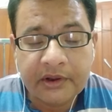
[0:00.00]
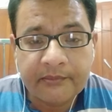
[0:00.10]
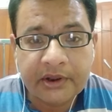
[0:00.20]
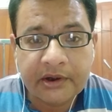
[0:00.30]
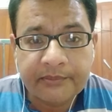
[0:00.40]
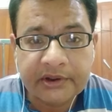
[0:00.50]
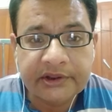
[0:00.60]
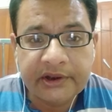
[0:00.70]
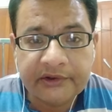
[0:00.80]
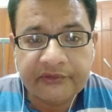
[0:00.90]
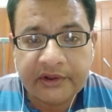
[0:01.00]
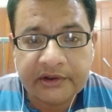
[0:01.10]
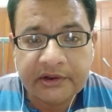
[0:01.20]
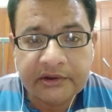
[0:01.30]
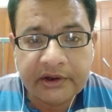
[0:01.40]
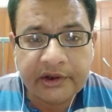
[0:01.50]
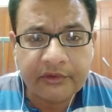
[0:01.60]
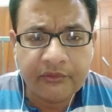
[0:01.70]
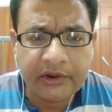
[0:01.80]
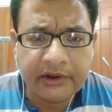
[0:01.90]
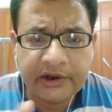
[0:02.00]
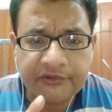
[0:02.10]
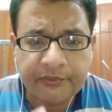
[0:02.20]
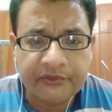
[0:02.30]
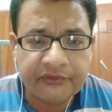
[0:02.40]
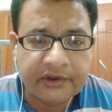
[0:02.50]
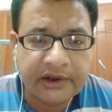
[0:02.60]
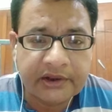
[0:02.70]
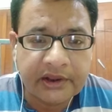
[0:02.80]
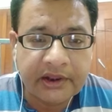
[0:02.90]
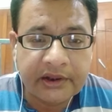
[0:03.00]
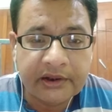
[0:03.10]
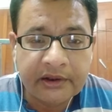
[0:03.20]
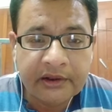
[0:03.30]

हमारा प्रतिरक्षा तंत्र क्विक रेस्पॉन्स देता है